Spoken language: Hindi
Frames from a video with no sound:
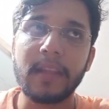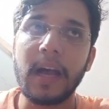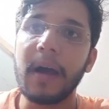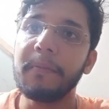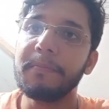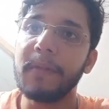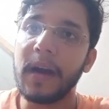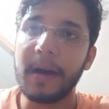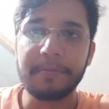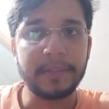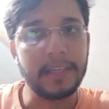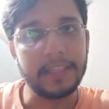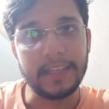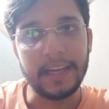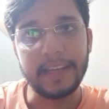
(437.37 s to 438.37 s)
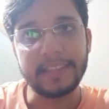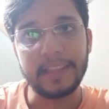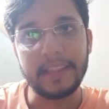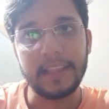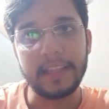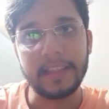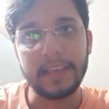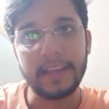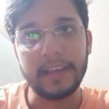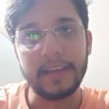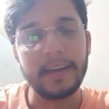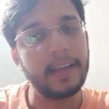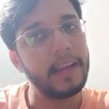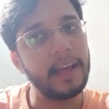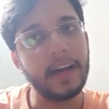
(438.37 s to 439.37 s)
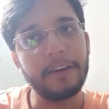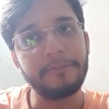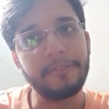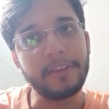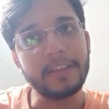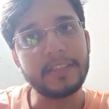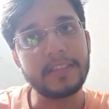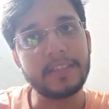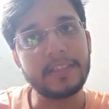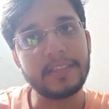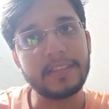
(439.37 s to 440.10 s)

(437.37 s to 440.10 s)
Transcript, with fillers: अब आपसे इजाज़त लेते हैं अल्लाह हाफिज़